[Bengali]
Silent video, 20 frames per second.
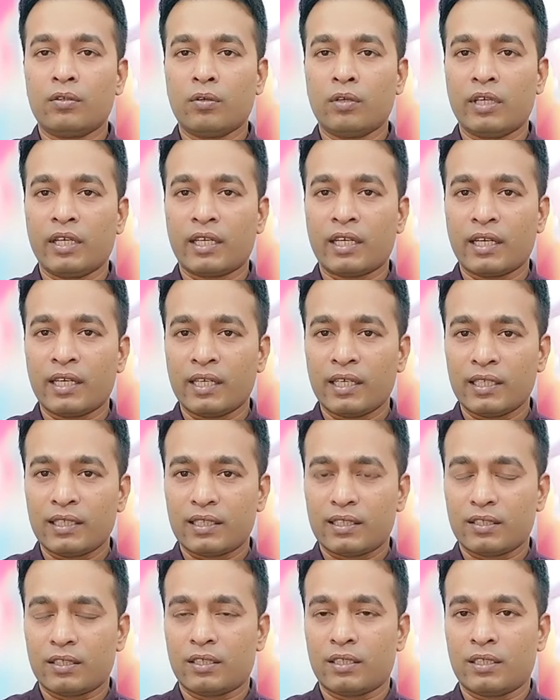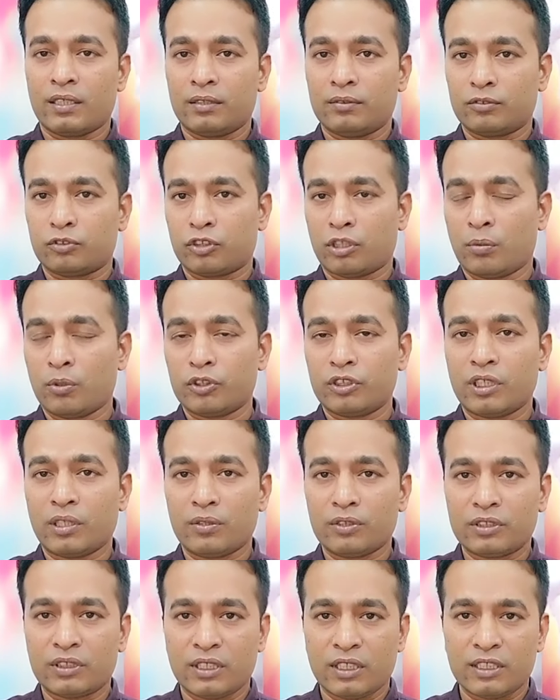তো এখানে সমস্যা
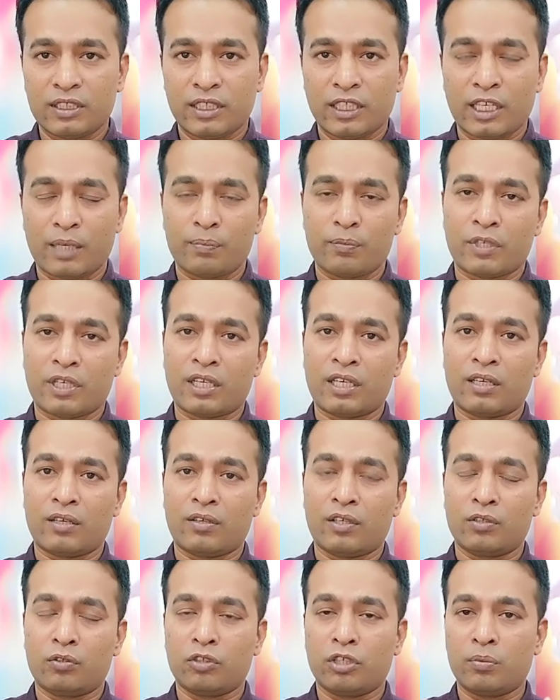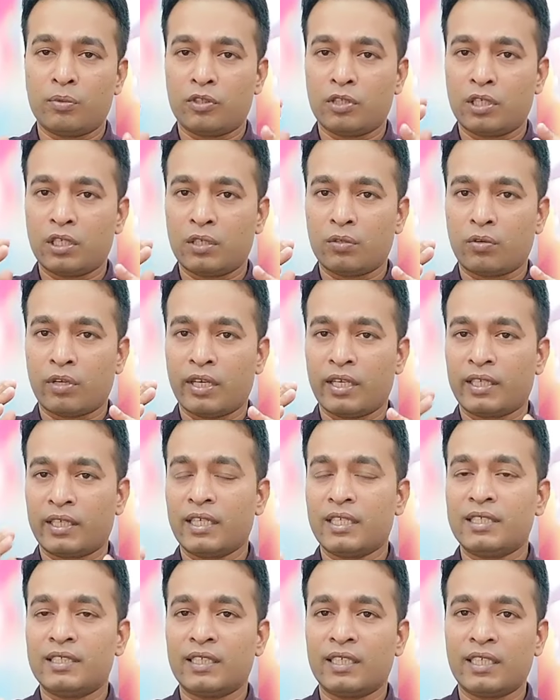হচ্ছে যে আপনারা হয়তো এর ভিতরে
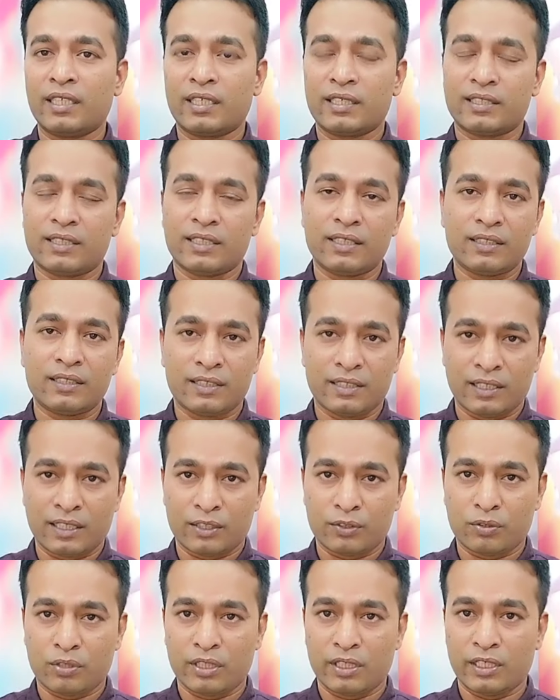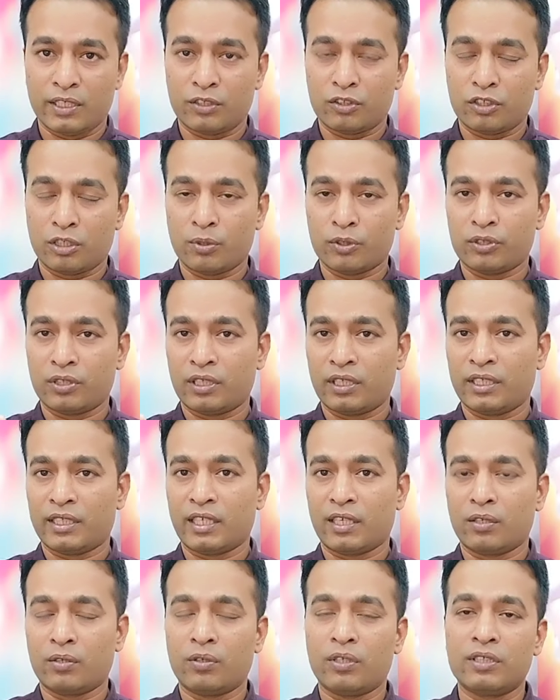অনেকেই জেনে গেছেন যে আসলে এই সমস্যাটি
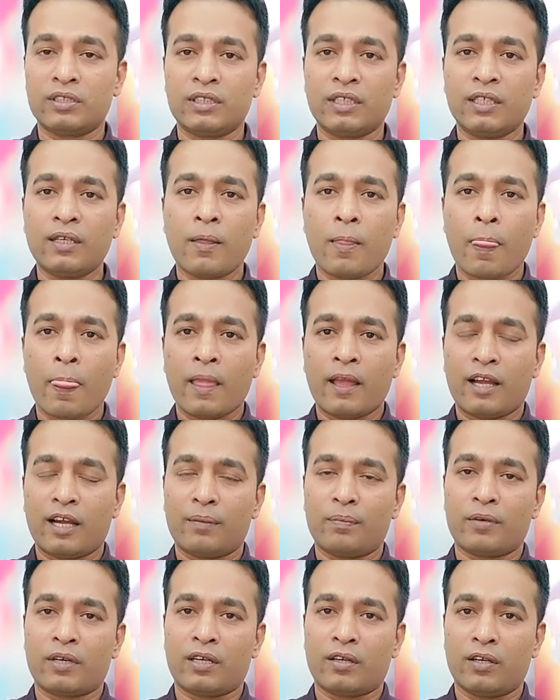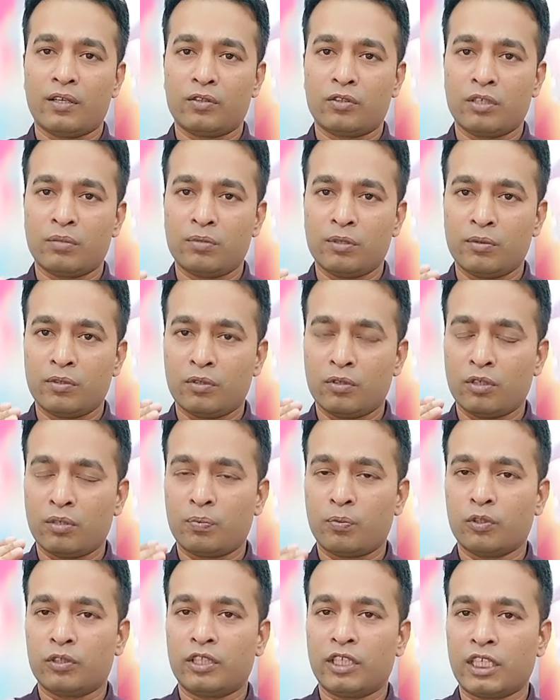কেন হয়েছে আপনারা হয়তো বিভিন্ন
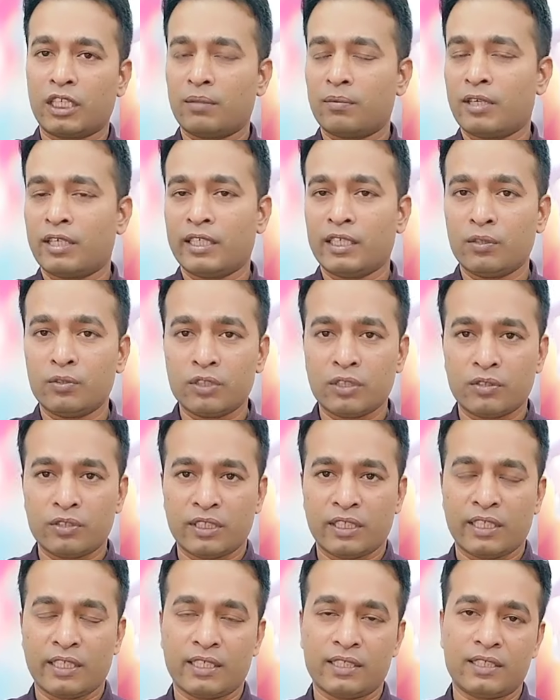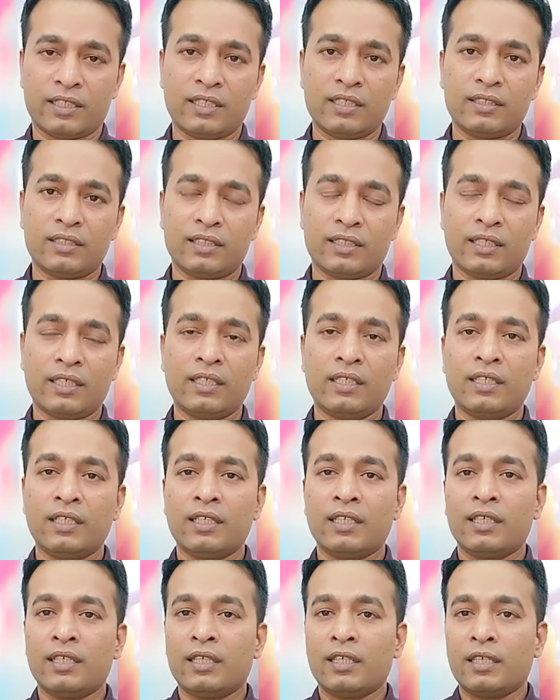পত্রিকা বা নিউজেও জেনে গেছেন যে
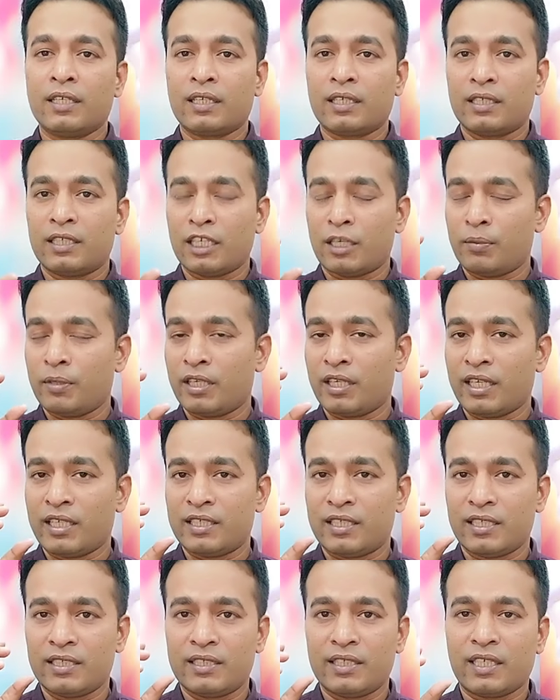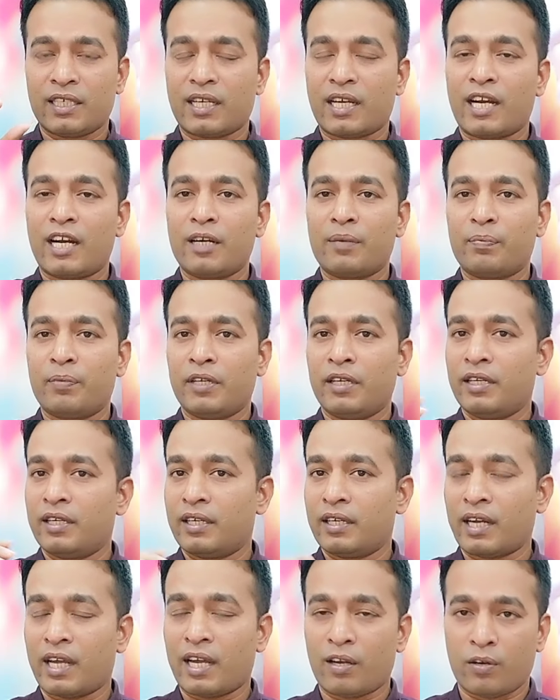ড্রাইভিং লাইসেন্সের কার্ড প্রিন্ট
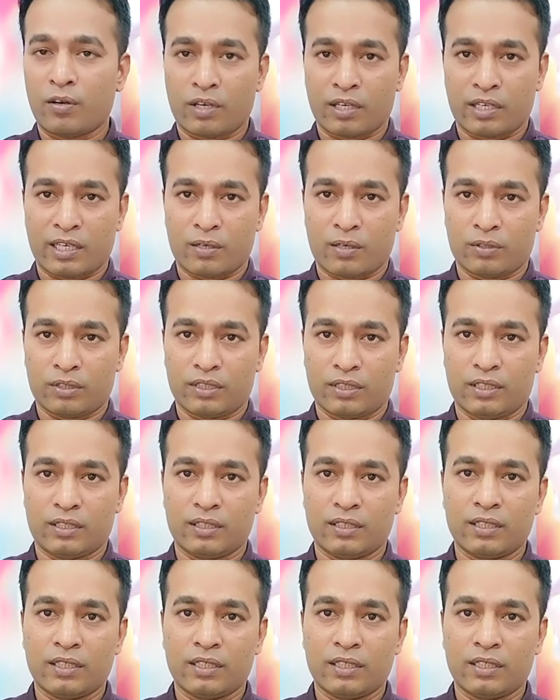না হওয়ার কারণ কি